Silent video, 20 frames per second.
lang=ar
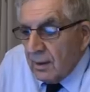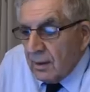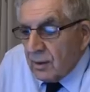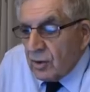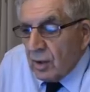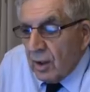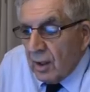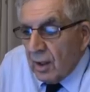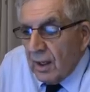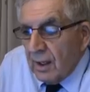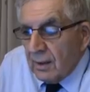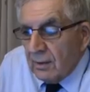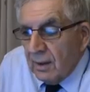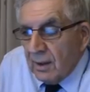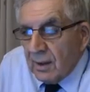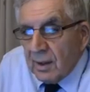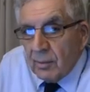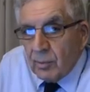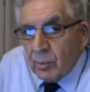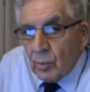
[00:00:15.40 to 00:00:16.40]
ان شاء الله
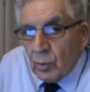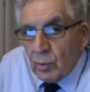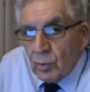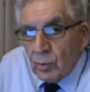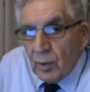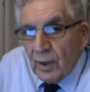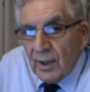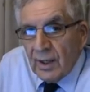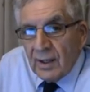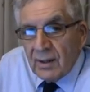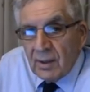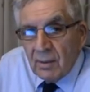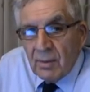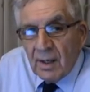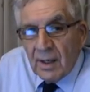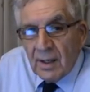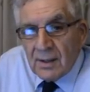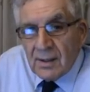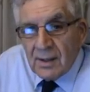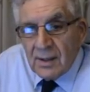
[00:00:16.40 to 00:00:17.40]
هتعجبكم وهي
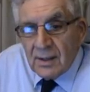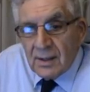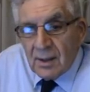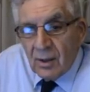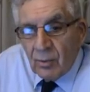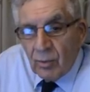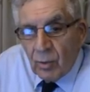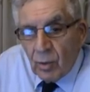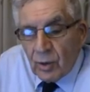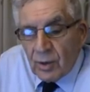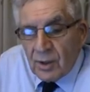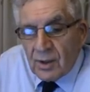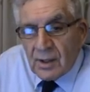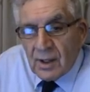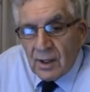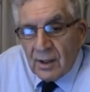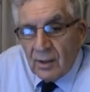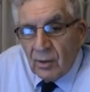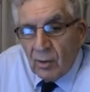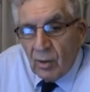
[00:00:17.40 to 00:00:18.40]
هتبقى لذيذه وممكن
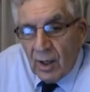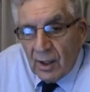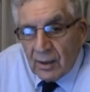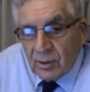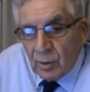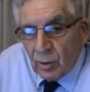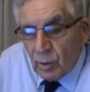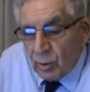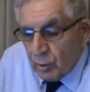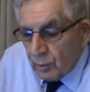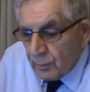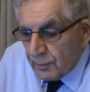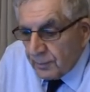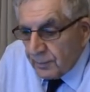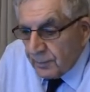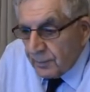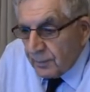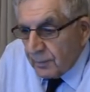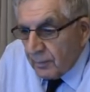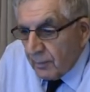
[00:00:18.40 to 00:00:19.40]
تسجلوها عندكم
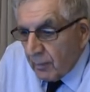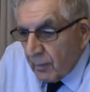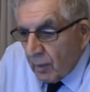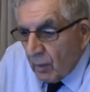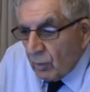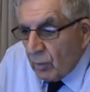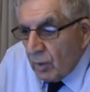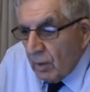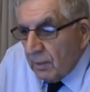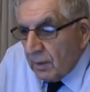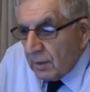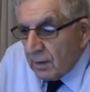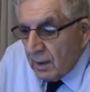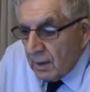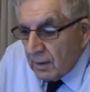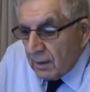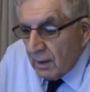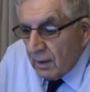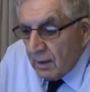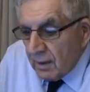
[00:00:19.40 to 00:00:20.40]

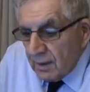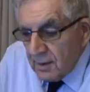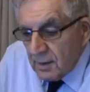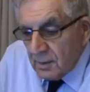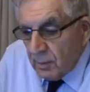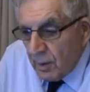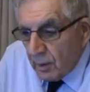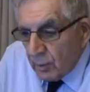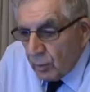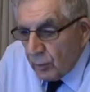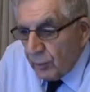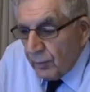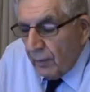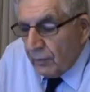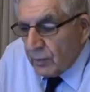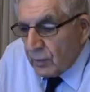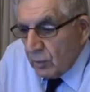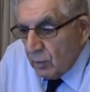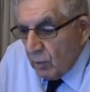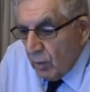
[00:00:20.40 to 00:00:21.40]
تبقى تلخيص برضو في
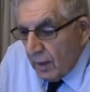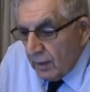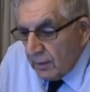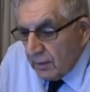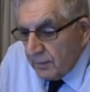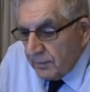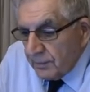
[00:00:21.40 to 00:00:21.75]
نفس الوقت